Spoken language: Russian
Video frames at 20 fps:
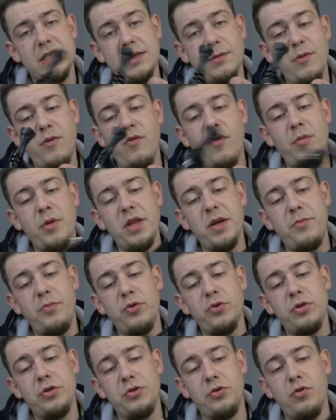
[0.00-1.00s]
самого
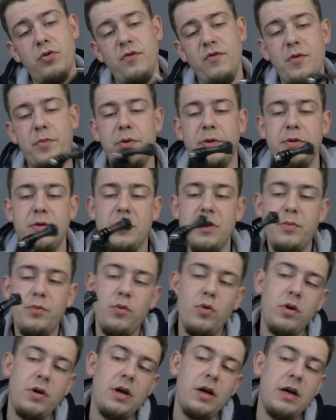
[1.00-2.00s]
монопода, то он выполнен
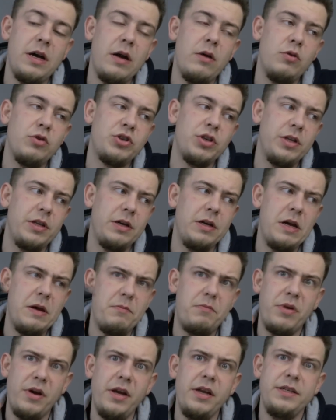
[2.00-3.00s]
неплохо, хорошая такая
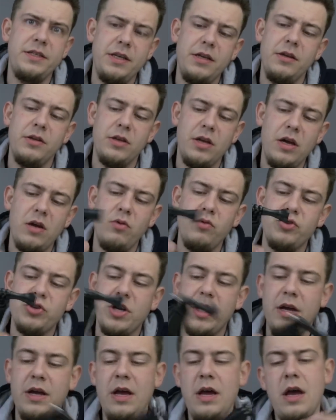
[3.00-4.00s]
прорезиненная
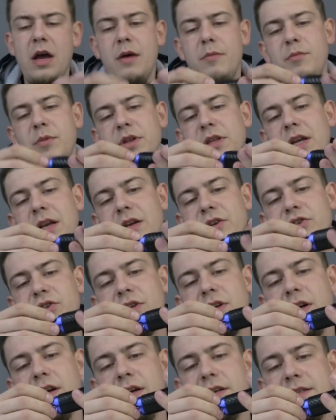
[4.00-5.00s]
ручка,
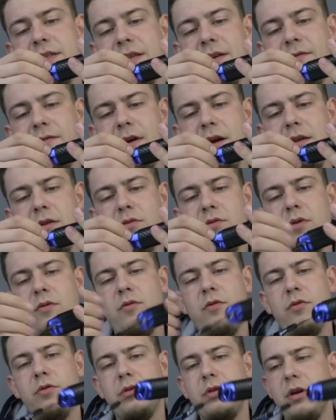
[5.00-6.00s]
металлическое основание у
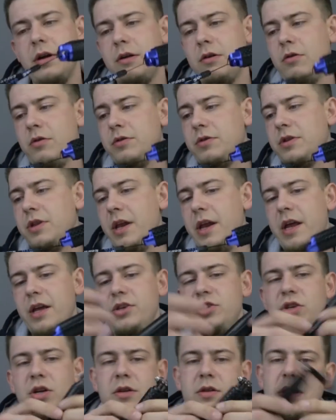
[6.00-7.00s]
него, вот такой вот
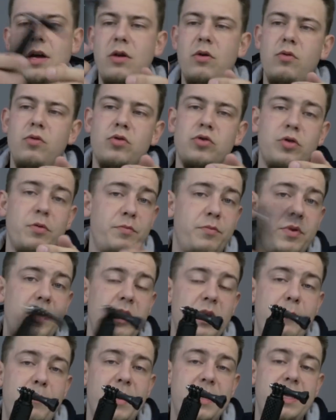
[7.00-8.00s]
тренчик на руку, чтобы мы
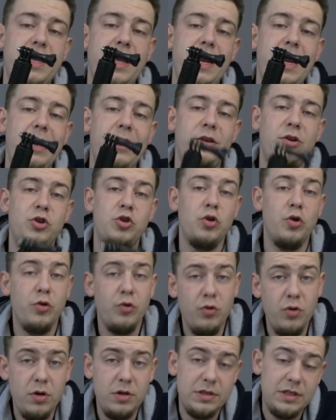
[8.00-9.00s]
не потеряли ничего.
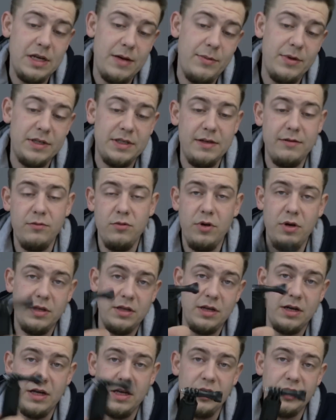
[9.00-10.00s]
Но ну, а самое основное,
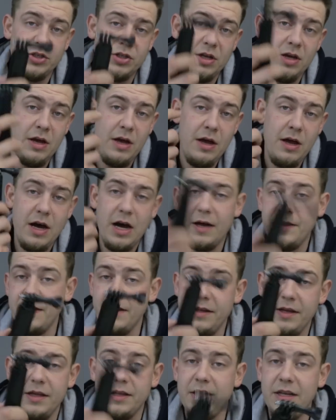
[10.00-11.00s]
это, конечно,
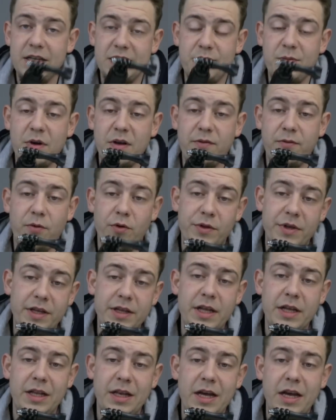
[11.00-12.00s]
она не для смартфона,
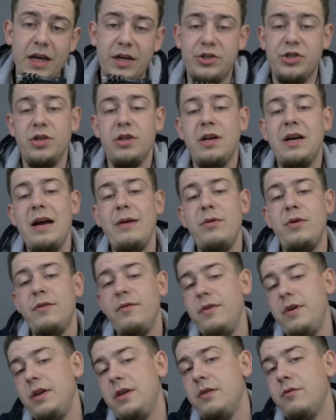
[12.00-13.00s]
она для экшн-камер.
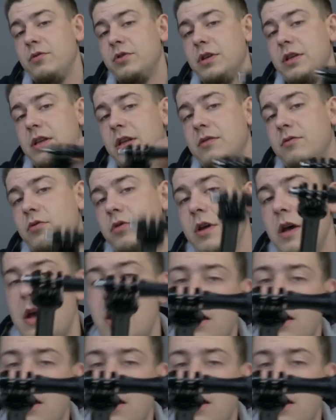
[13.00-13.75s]
Видите, вот этот вот